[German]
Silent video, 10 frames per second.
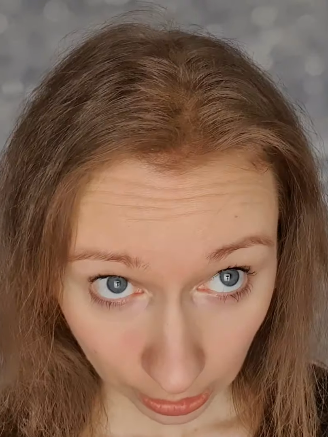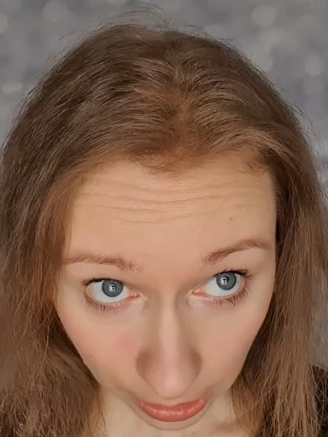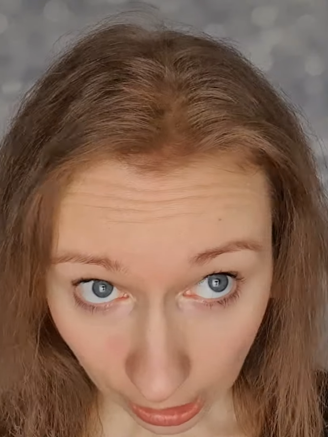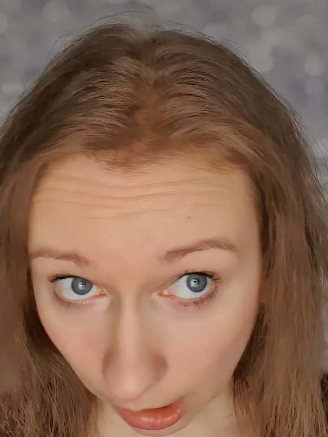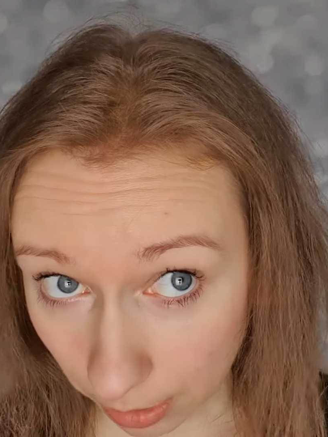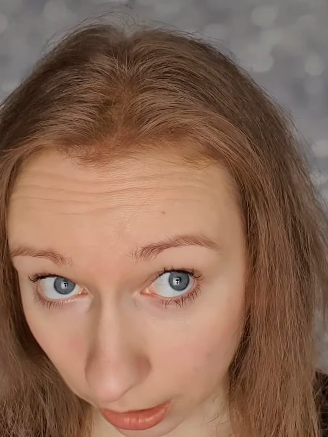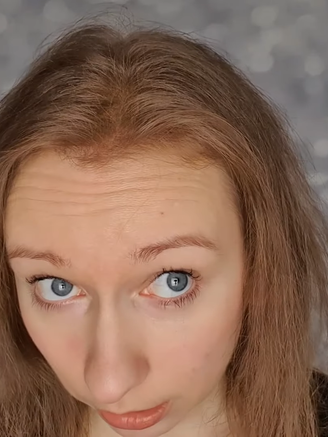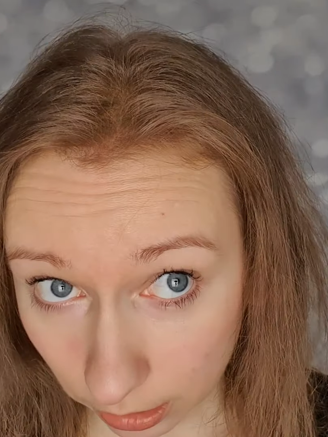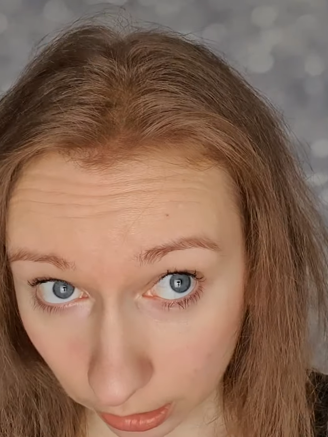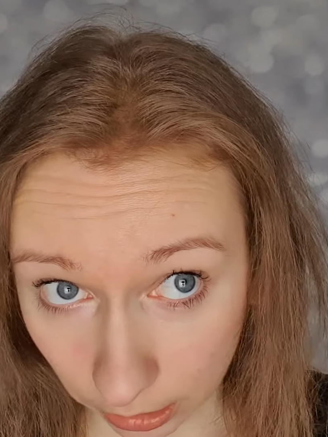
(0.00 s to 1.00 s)

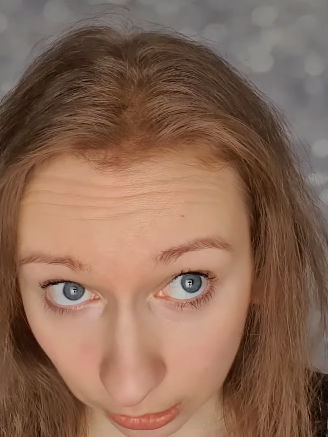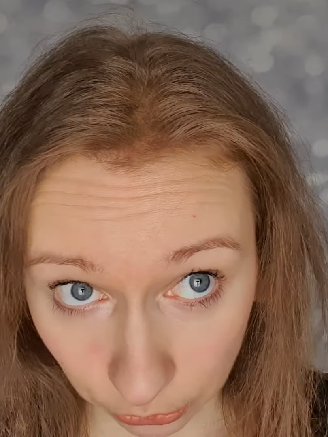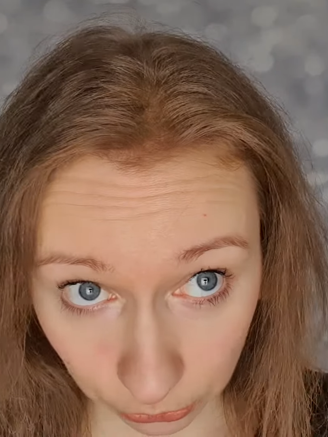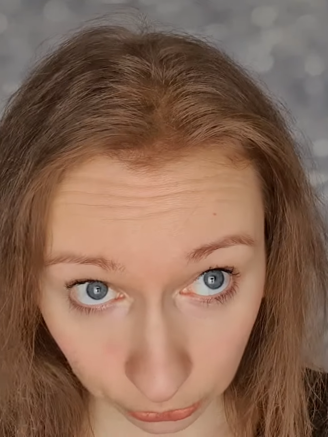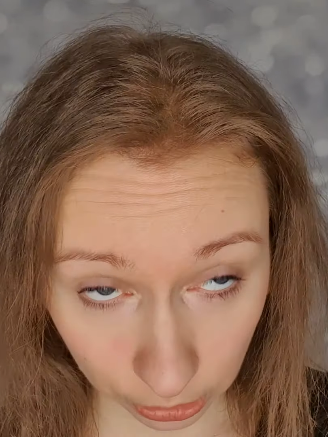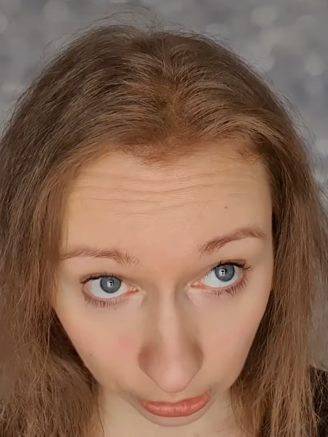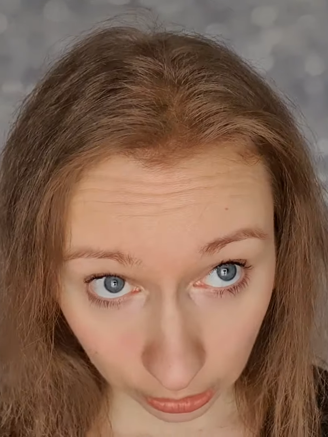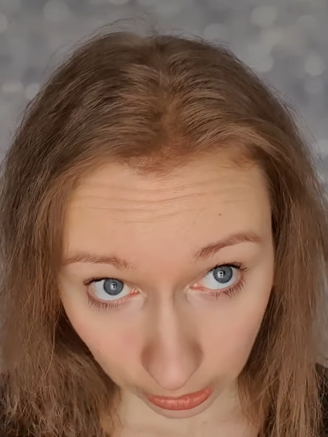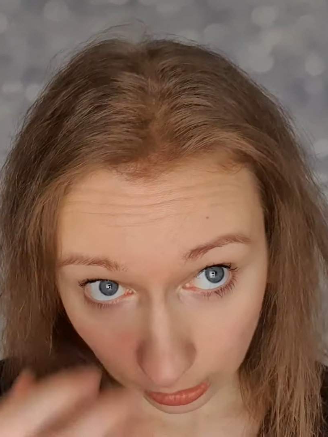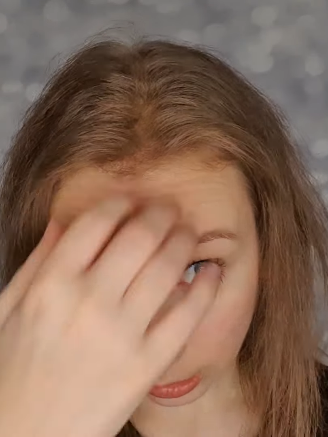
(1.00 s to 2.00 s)
Aber äh, für